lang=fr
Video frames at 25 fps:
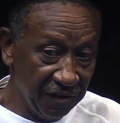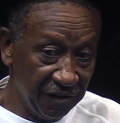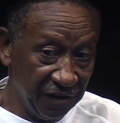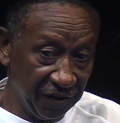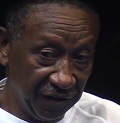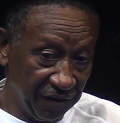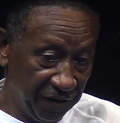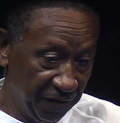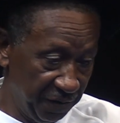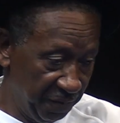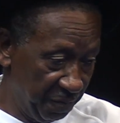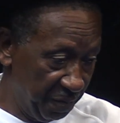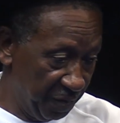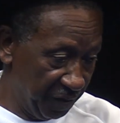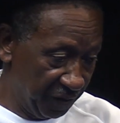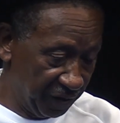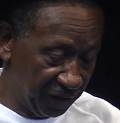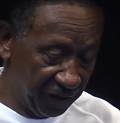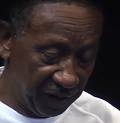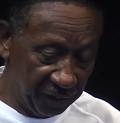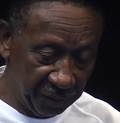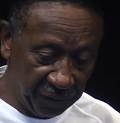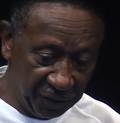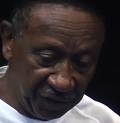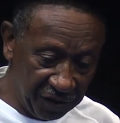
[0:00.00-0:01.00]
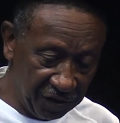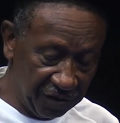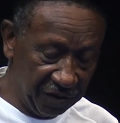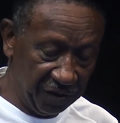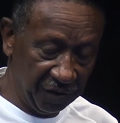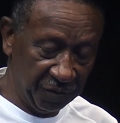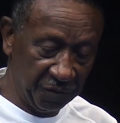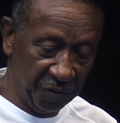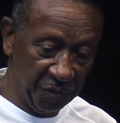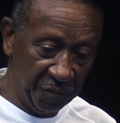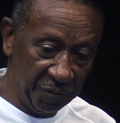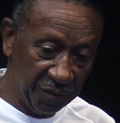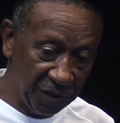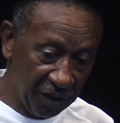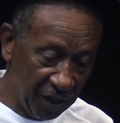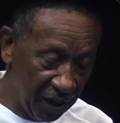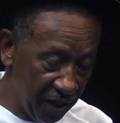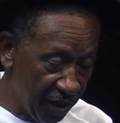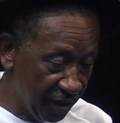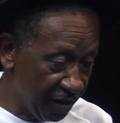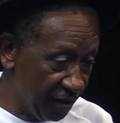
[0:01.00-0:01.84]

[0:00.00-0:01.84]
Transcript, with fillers: t'es bonne grand monde, t'es sens comme ça,